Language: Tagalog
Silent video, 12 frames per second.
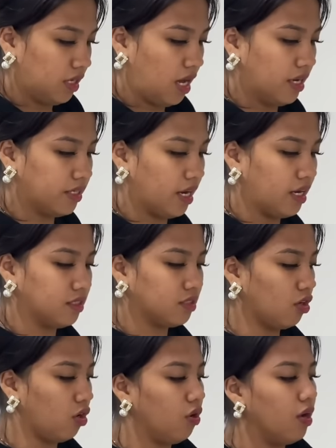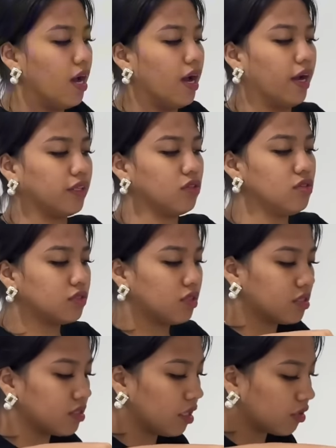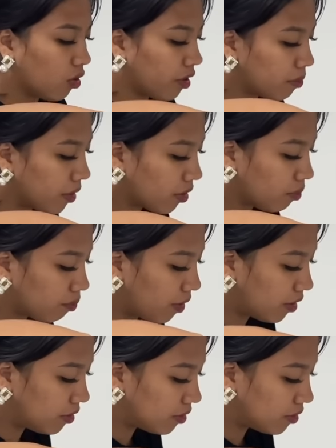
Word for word: Ayan. So, atong sauce na to ay meron po.